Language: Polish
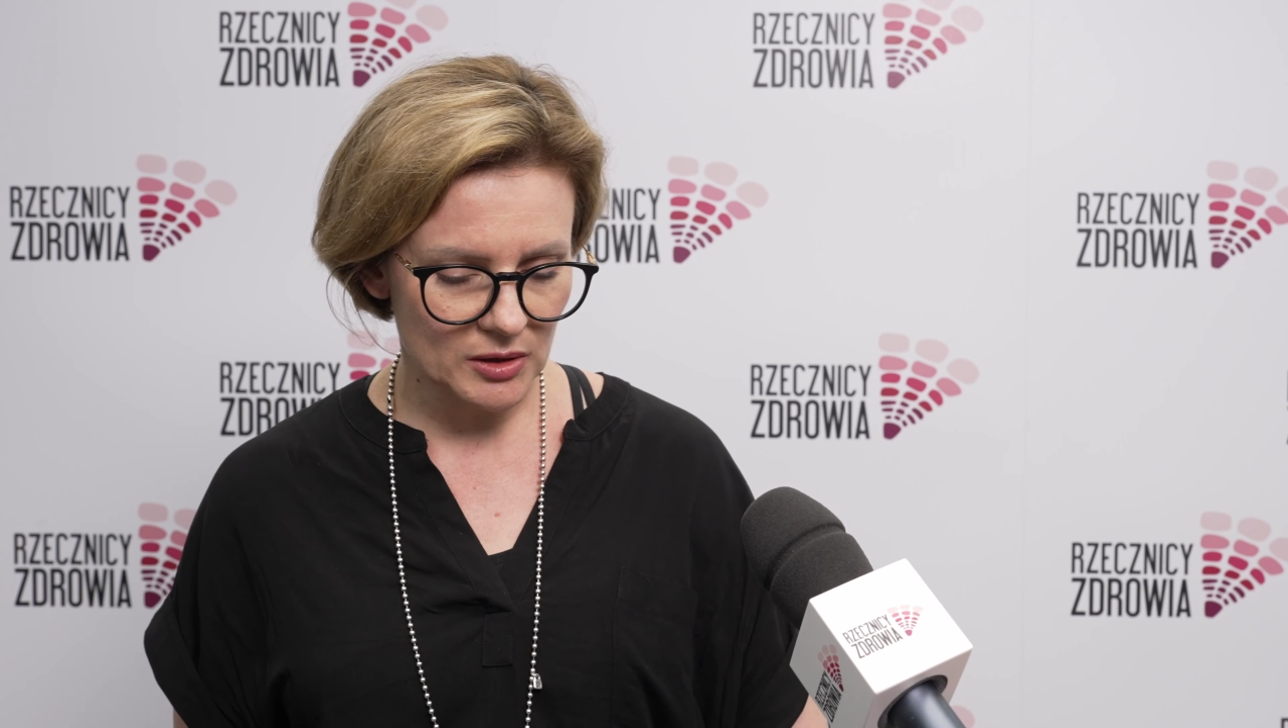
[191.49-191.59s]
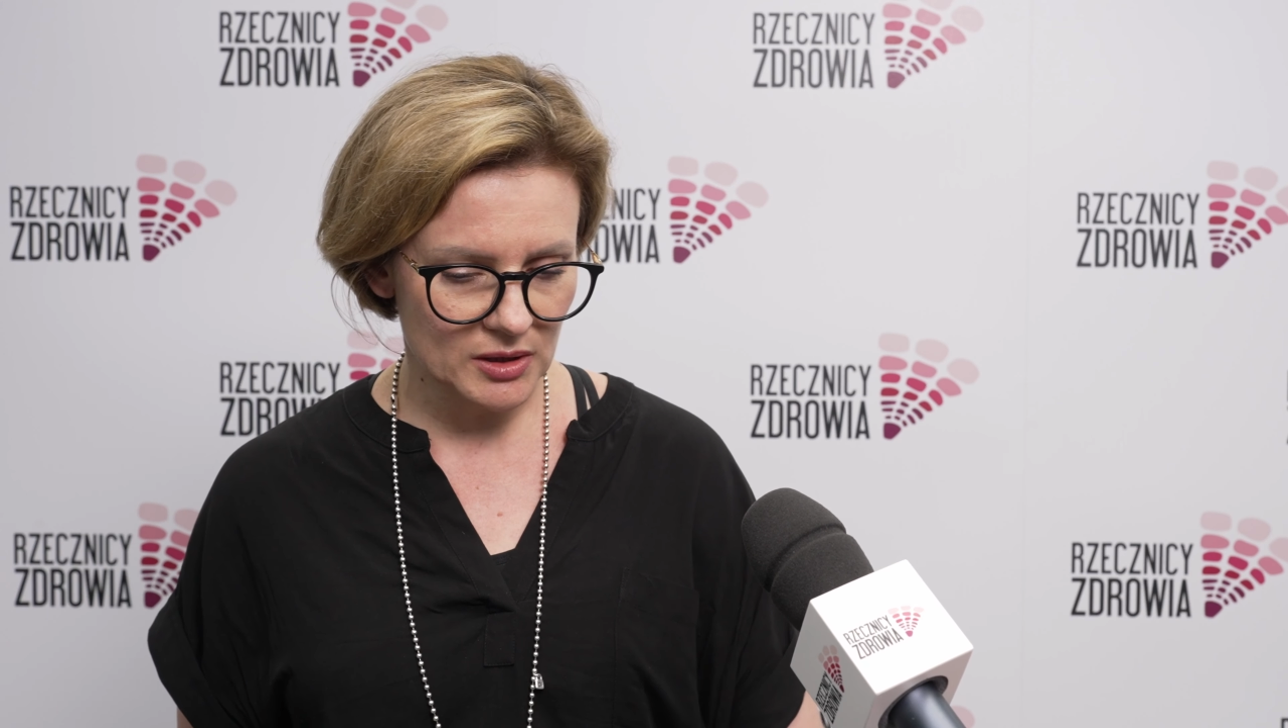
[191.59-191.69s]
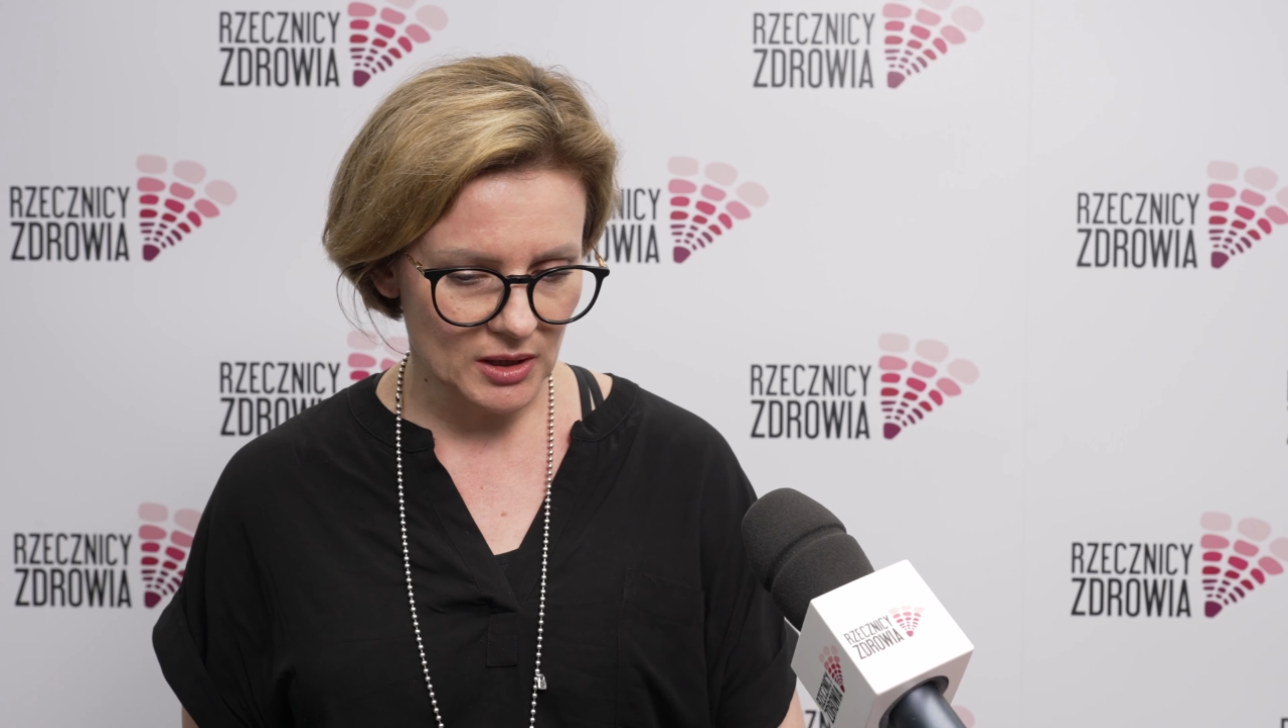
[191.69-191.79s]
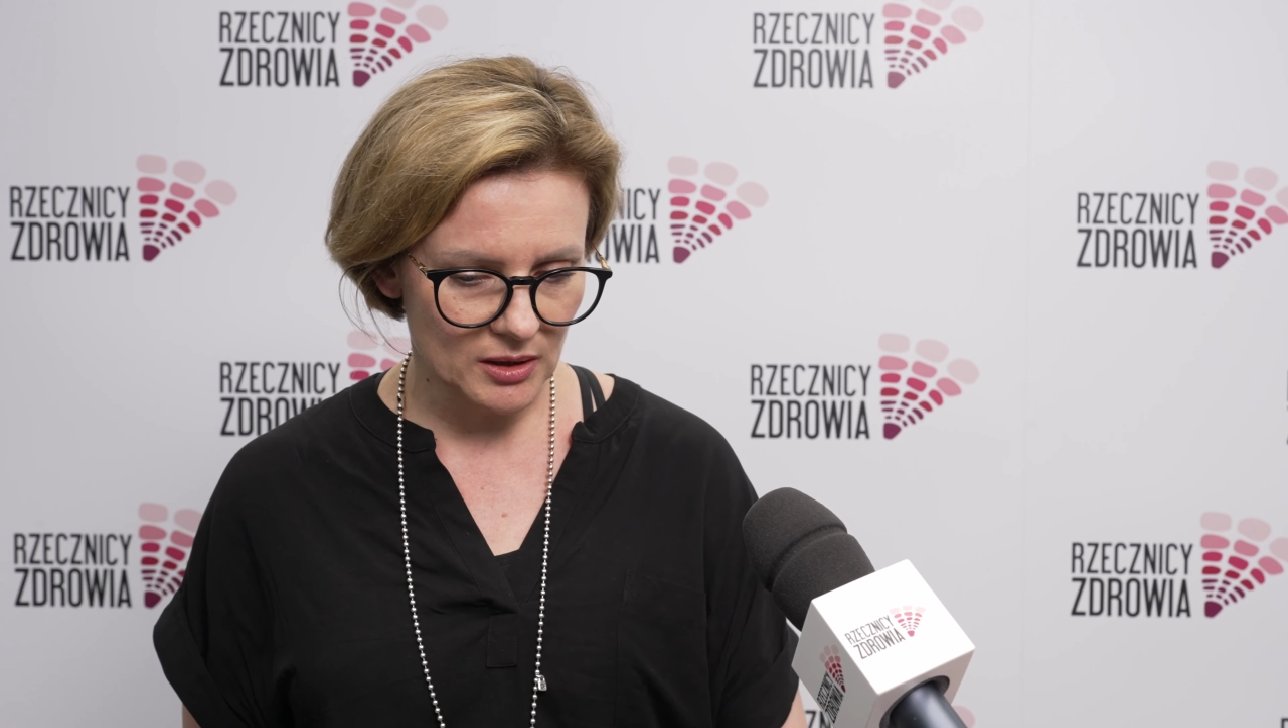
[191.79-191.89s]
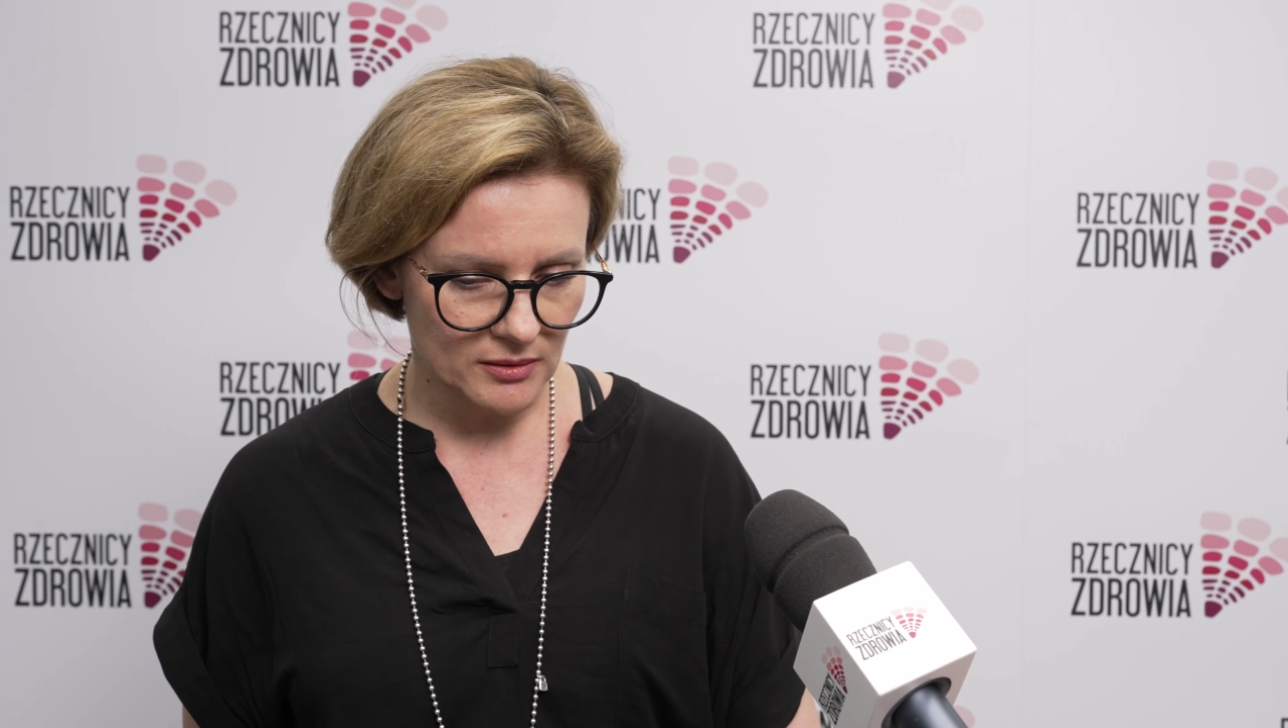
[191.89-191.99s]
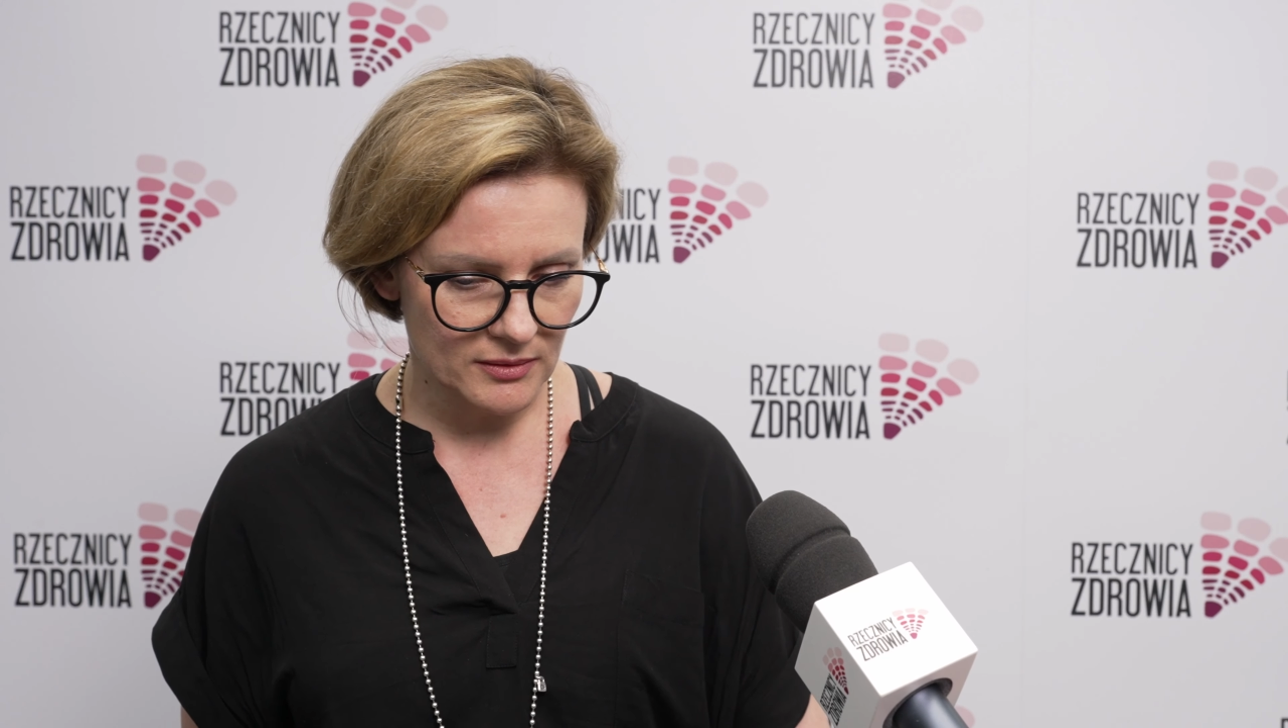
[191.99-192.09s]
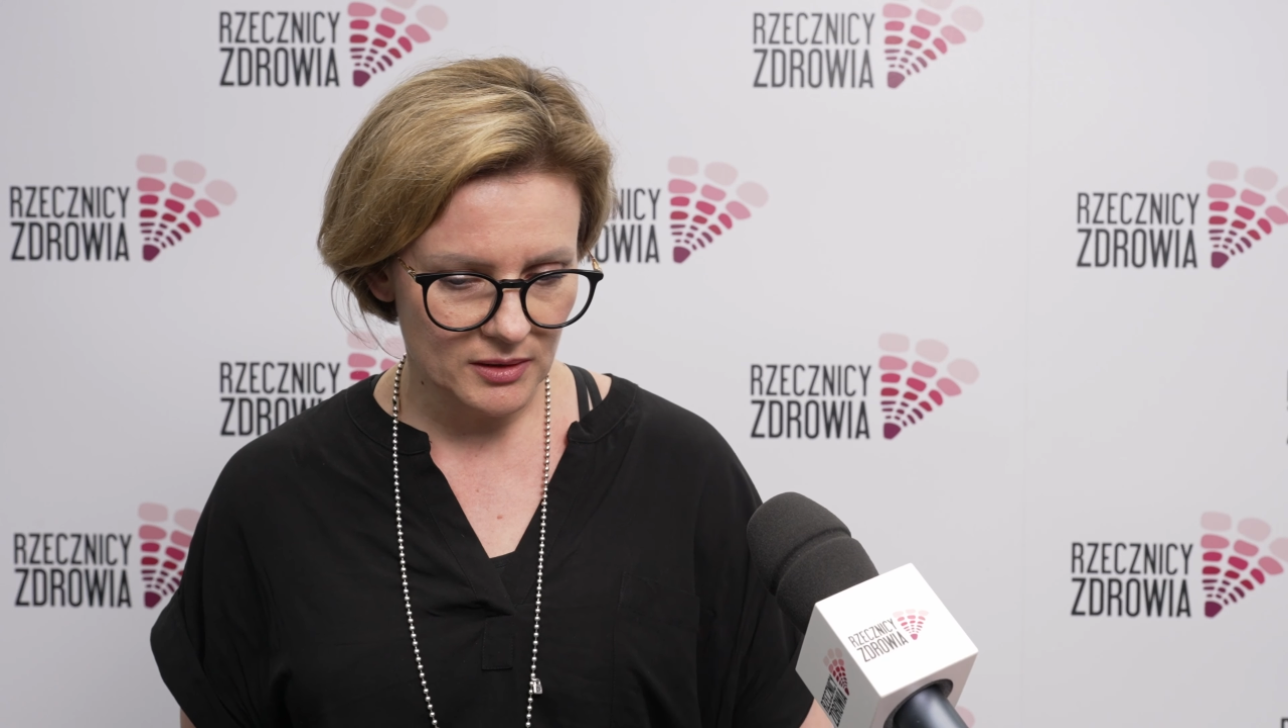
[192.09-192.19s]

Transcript: za